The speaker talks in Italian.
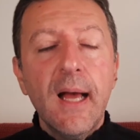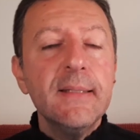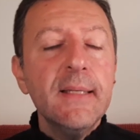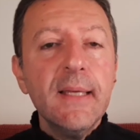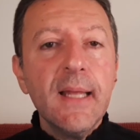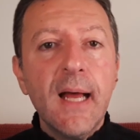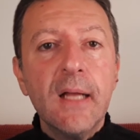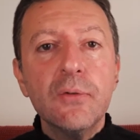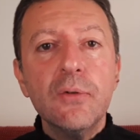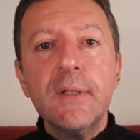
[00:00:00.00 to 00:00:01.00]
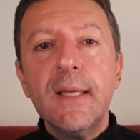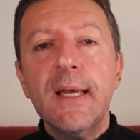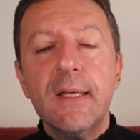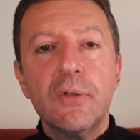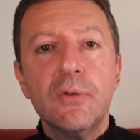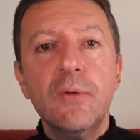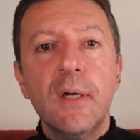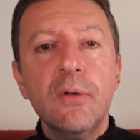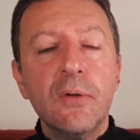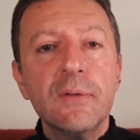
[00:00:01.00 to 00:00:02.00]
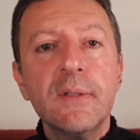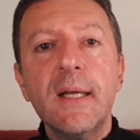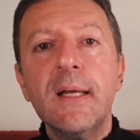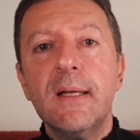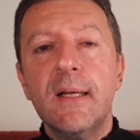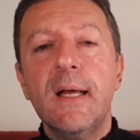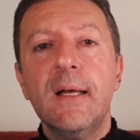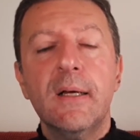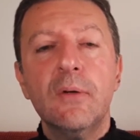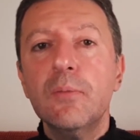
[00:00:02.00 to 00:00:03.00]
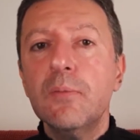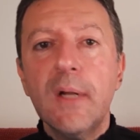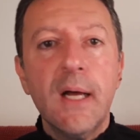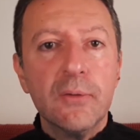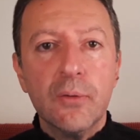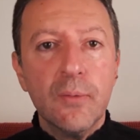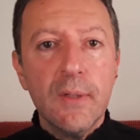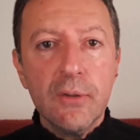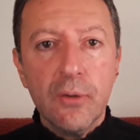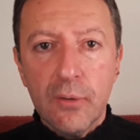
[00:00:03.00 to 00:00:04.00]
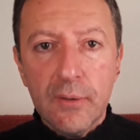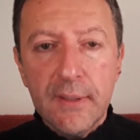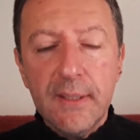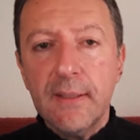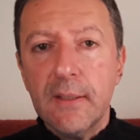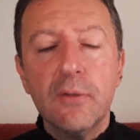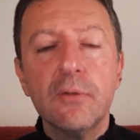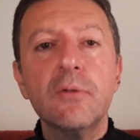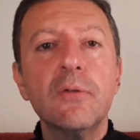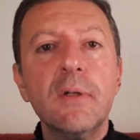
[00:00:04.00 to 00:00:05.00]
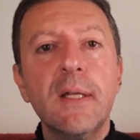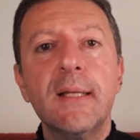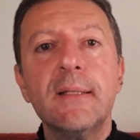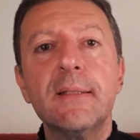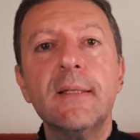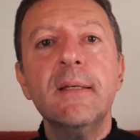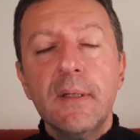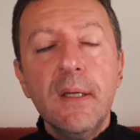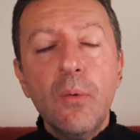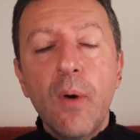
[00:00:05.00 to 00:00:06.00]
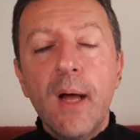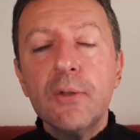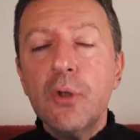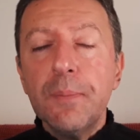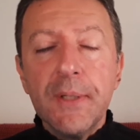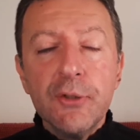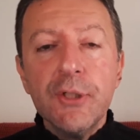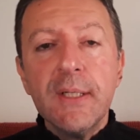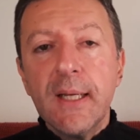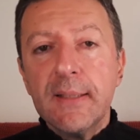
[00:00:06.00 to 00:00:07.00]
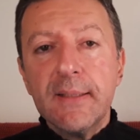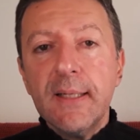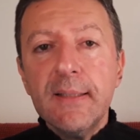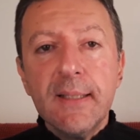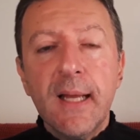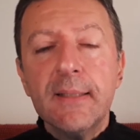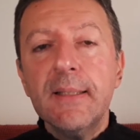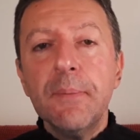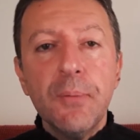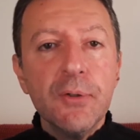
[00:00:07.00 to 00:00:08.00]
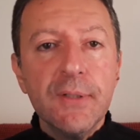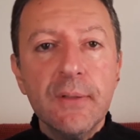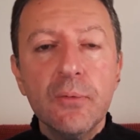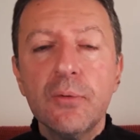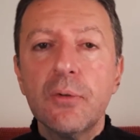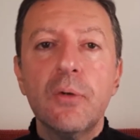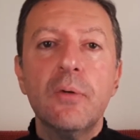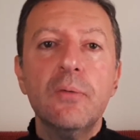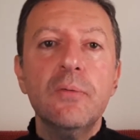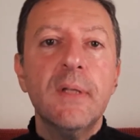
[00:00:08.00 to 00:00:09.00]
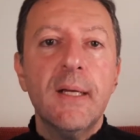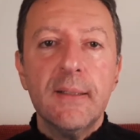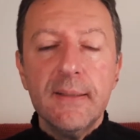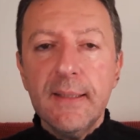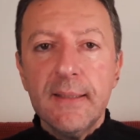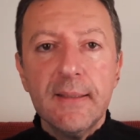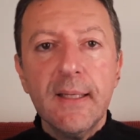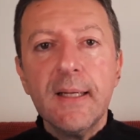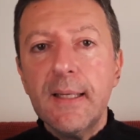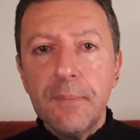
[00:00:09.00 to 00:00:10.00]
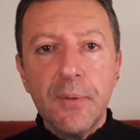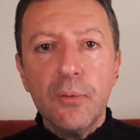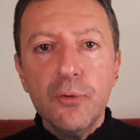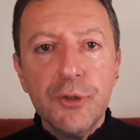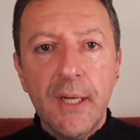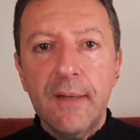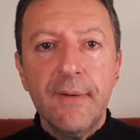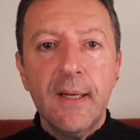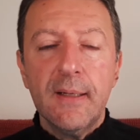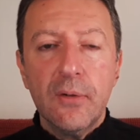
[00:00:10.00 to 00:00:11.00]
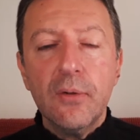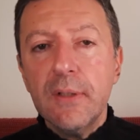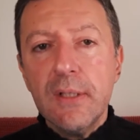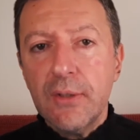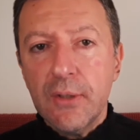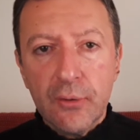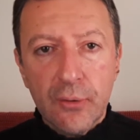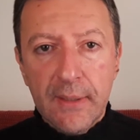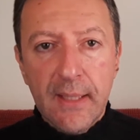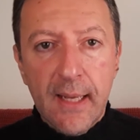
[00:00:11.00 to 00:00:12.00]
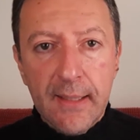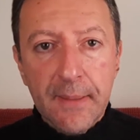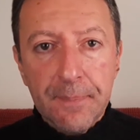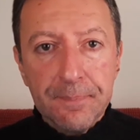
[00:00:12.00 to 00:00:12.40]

ha dichiarato che sua nonna ha accumulato quei soldi nel conto corrente in quanto per circa 30 anni ha posseduto una ditta che produceva condizionatori d'aria.